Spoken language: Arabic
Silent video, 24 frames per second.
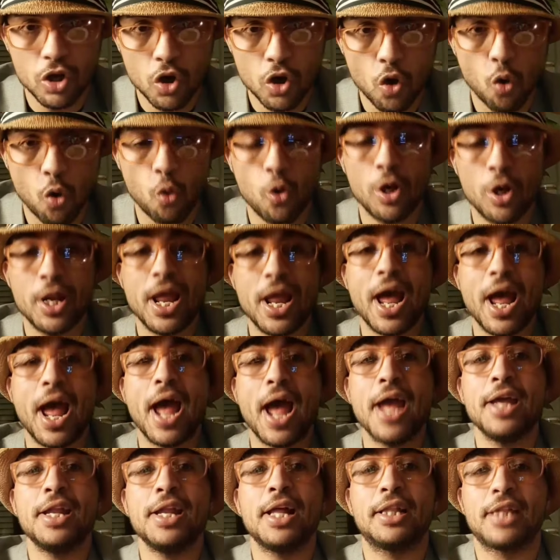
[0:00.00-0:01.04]
ولا
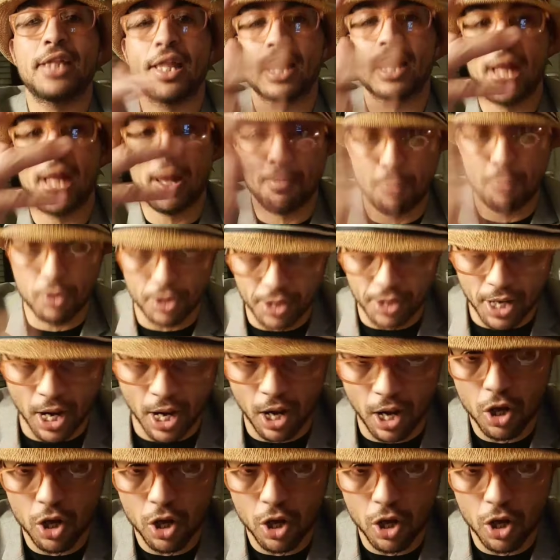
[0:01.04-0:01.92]
اين تذهبون